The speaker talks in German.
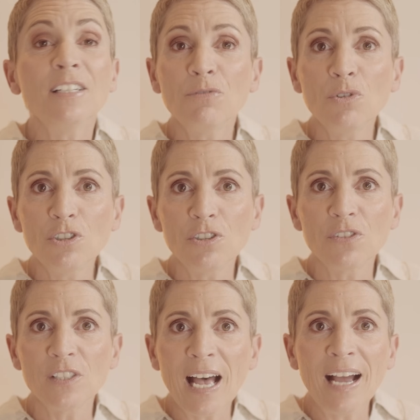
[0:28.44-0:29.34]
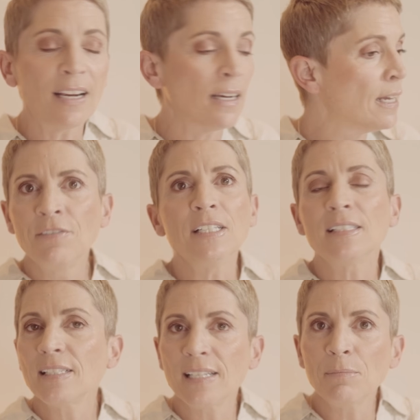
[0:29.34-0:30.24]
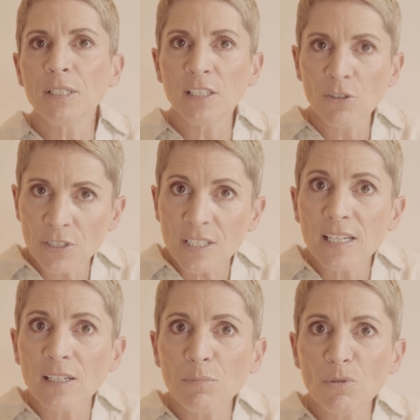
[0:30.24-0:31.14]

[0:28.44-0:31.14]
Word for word: den Wunsch zu sagen, wie ist das denn mit den günstigeren